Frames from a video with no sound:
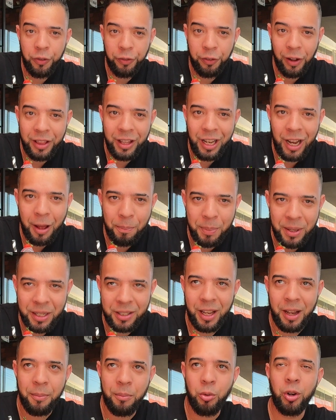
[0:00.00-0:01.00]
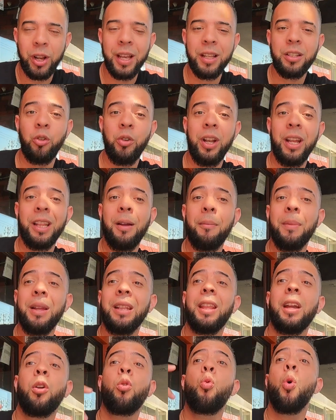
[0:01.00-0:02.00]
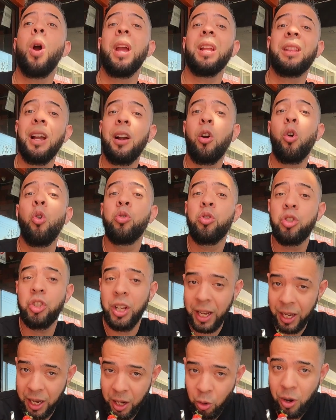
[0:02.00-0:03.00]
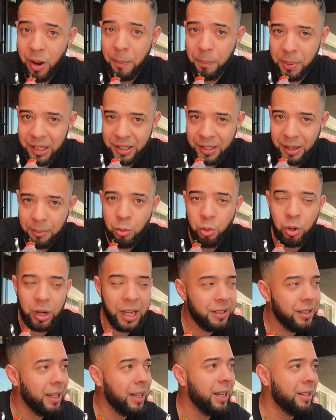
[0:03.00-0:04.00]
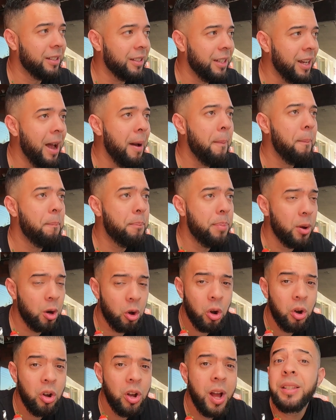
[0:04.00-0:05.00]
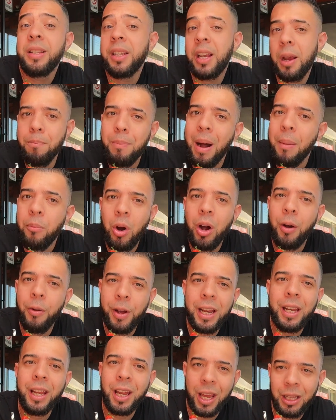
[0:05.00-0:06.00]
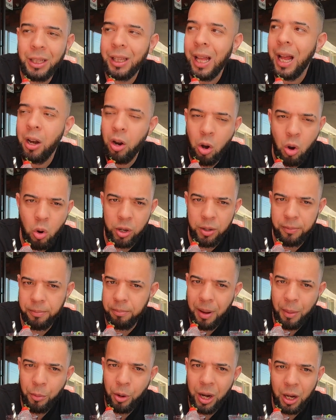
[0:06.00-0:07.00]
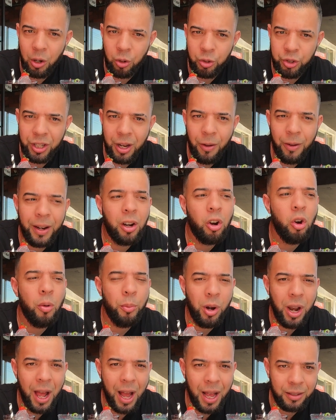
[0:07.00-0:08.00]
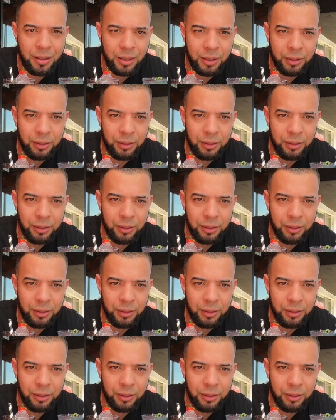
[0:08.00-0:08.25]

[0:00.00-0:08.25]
soy fan de las pizzas hamburguesas, honestamente cuesta conseguir una pizza hamburguesa que sea pro, así que vamos a ver qué tal hoy. Vamos a la cocina a ver cómo la